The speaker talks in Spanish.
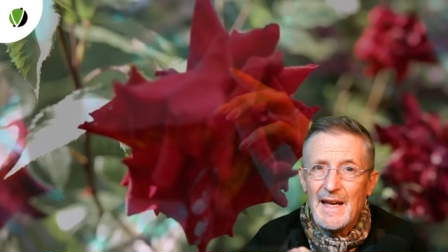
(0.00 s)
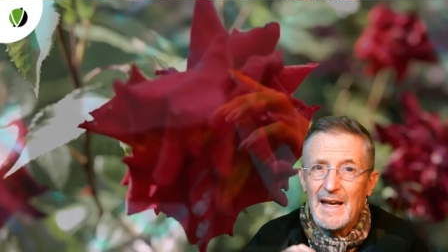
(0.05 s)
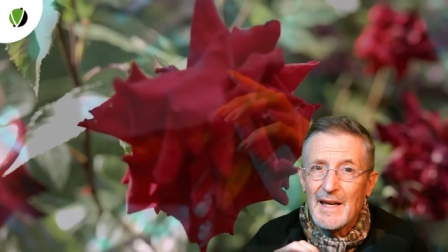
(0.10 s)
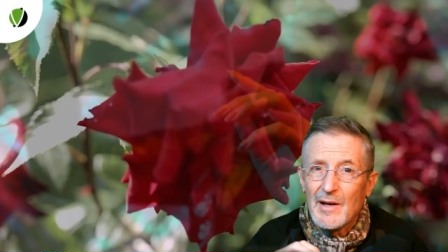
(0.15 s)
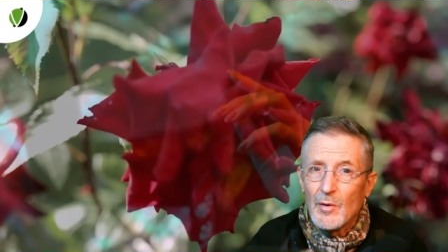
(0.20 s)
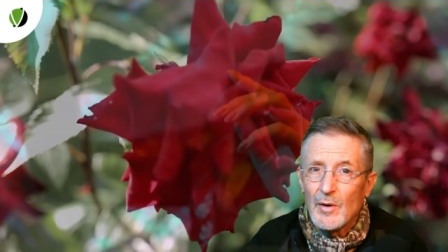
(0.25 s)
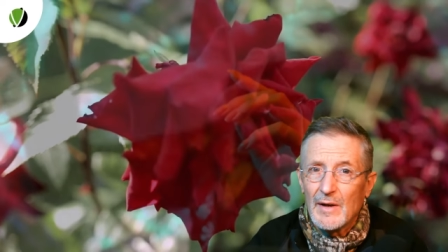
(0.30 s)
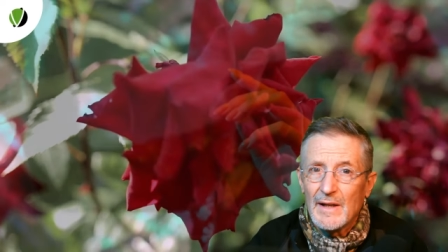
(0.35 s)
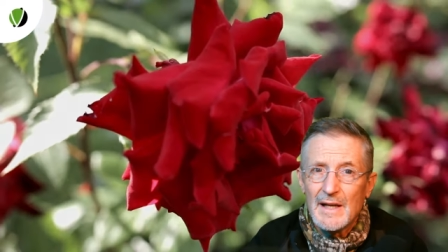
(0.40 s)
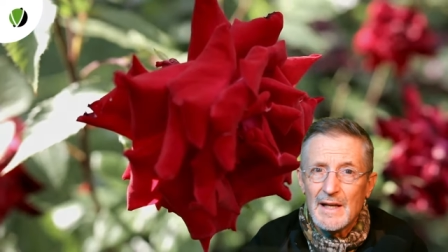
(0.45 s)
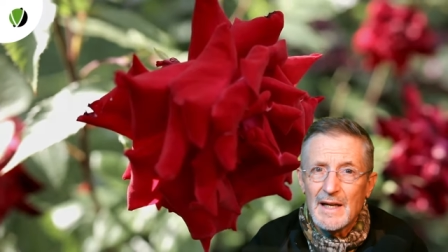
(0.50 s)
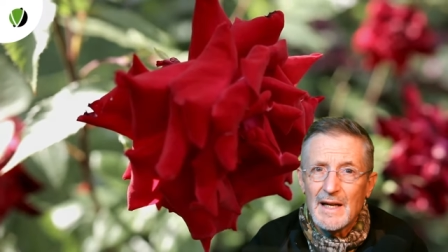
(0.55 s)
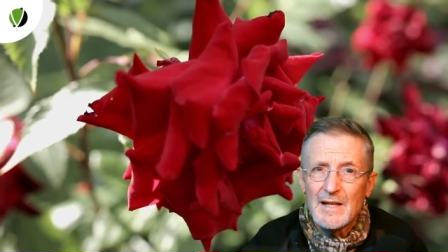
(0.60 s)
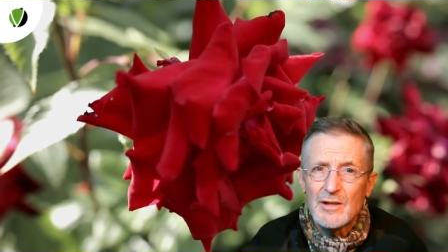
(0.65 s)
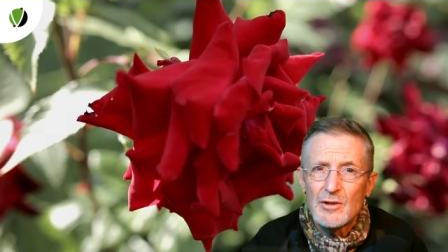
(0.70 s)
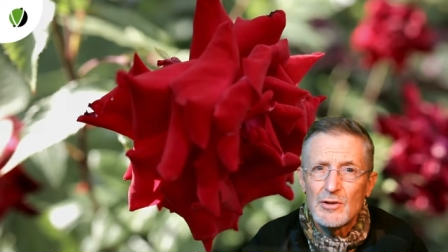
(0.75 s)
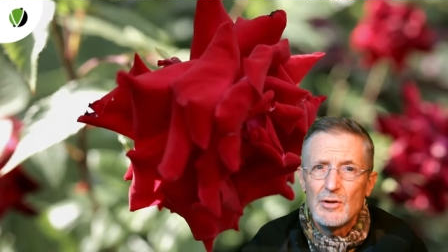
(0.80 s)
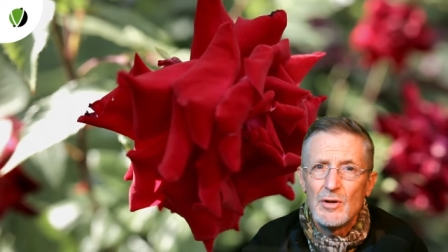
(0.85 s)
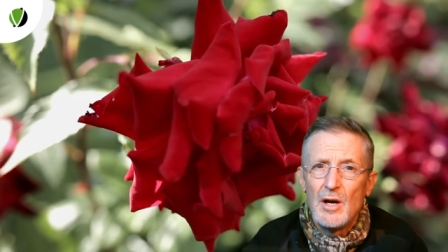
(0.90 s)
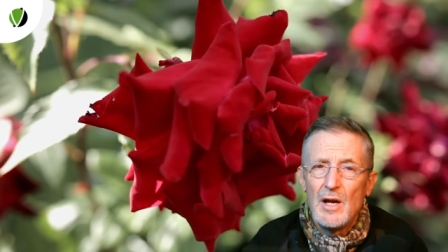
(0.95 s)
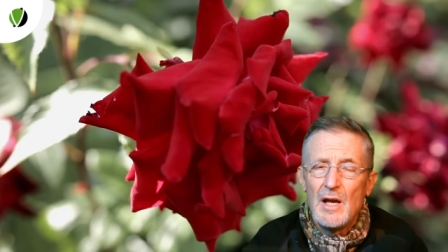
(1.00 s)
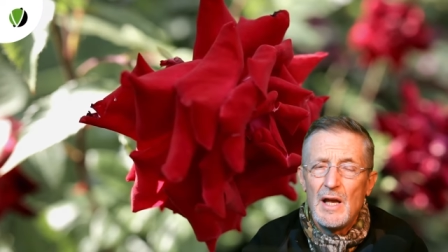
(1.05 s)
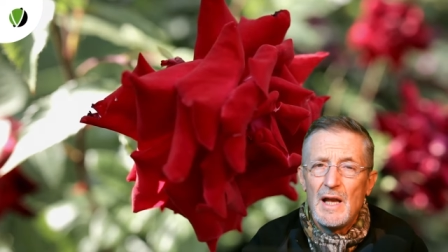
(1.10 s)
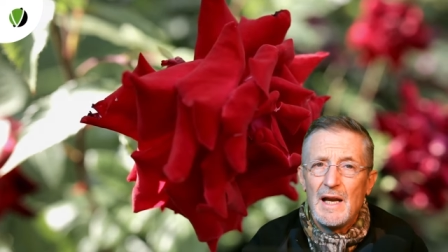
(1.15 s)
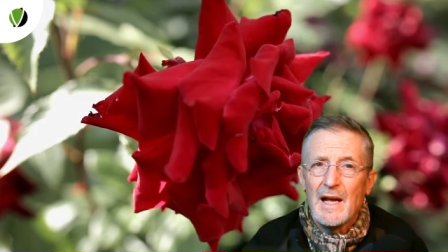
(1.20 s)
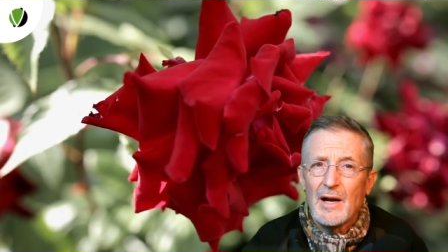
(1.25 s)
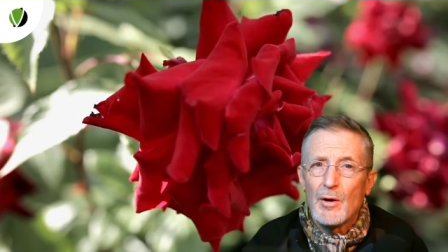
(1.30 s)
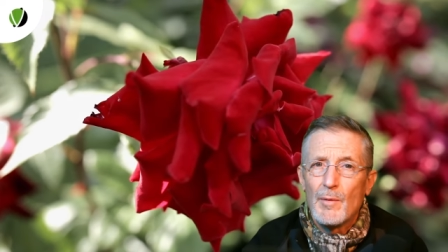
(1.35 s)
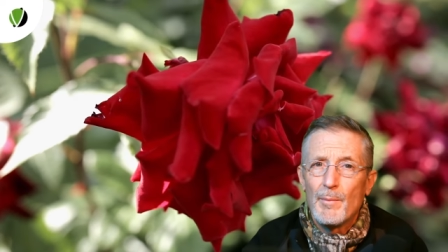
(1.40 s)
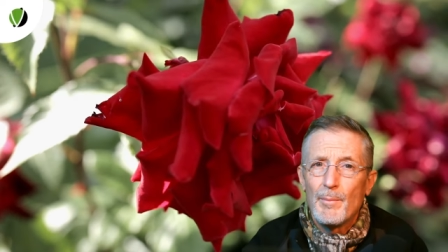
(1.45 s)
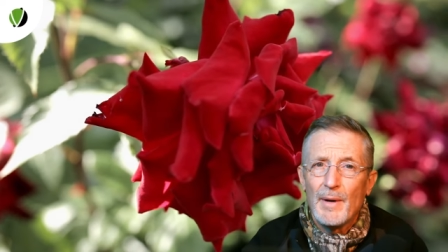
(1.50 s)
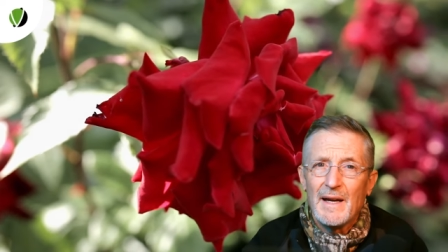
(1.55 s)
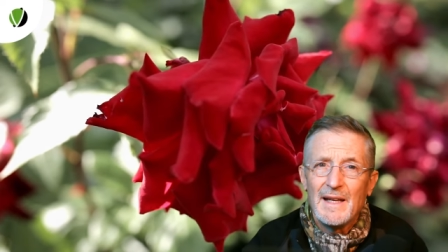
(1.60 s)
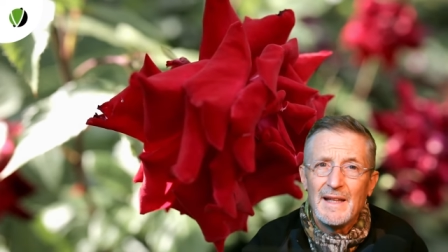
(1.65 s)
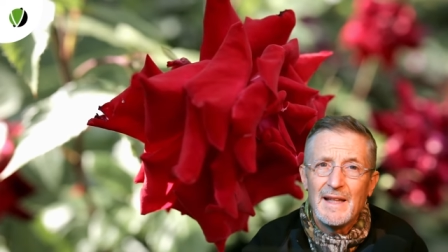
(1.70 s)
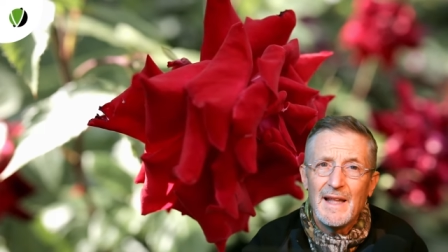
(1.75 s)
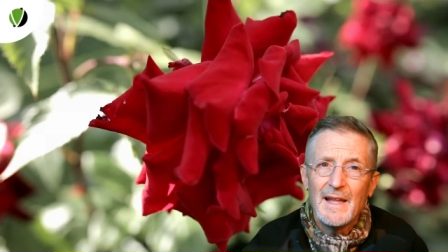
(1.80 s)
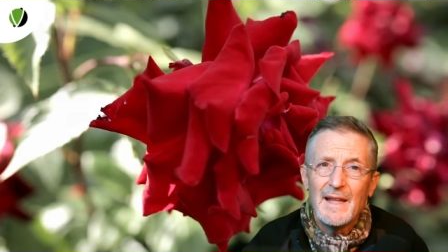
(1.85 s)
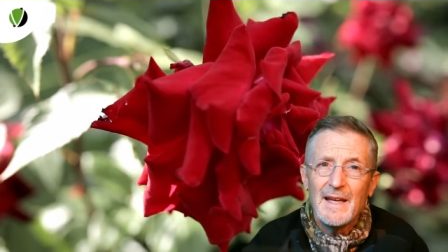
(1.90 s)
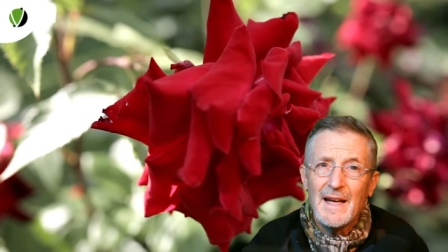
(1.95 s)
En cualquier caso, la
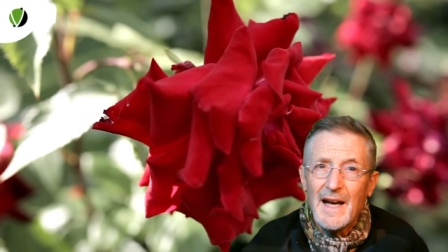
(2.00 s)
complejidad de